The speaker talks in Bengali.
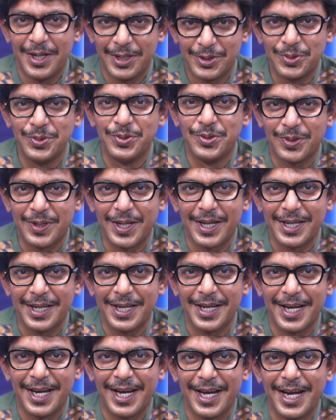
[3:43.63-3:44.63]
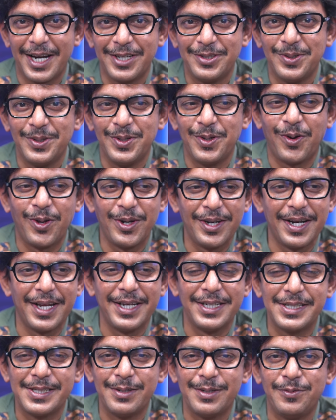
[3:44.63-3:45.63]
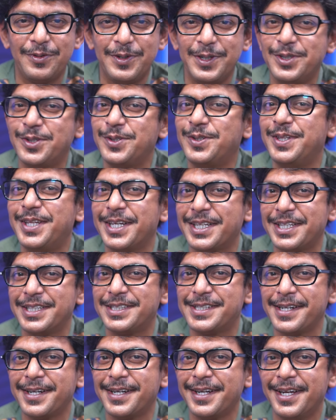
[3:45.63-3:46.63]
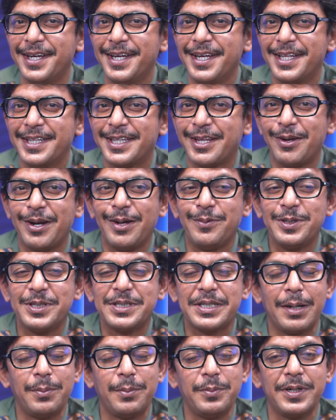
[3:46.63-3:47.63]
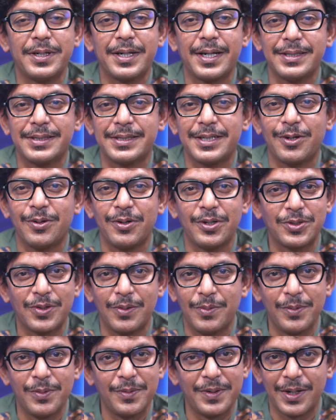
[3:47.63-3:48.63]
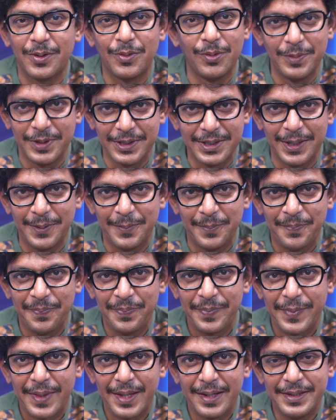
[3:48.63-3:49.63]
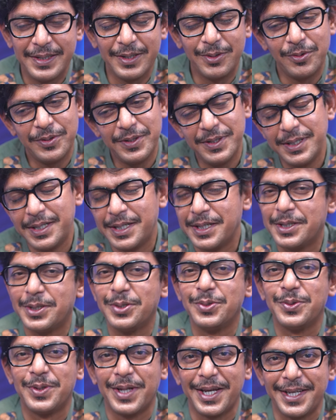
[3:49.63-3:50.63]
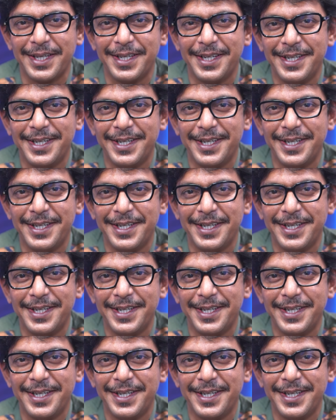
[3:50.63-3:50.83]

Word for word: সুযোগ থাকে আর যদি হলে না এসে ফ্রি যদি দেখতে চান তাহলে আমাদের সামনের কাজটা করার সম্ভাবনা কমে যায় ঠিক ওটিটির ক্ষেত্রেও তাই